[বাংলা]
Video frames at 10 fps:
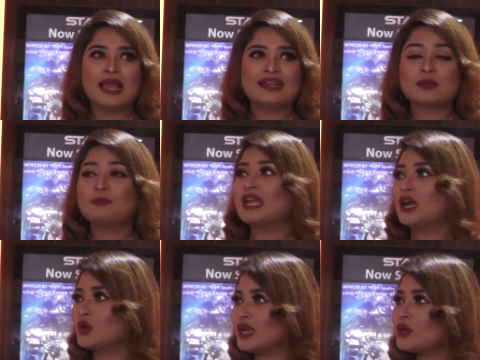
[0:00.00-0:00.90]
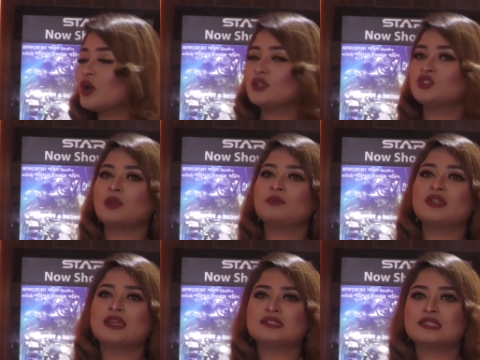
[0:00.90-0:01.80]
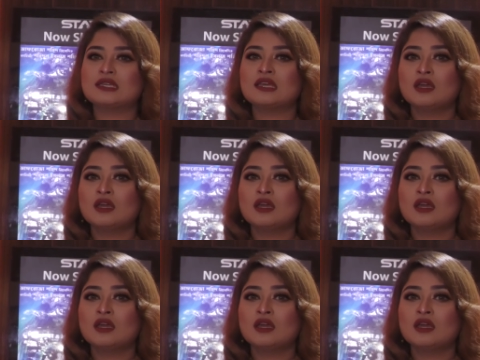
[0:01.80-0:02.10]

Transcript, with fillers: একটা বীরাঙ্গনার ঘরে জন্ম নিয়েছি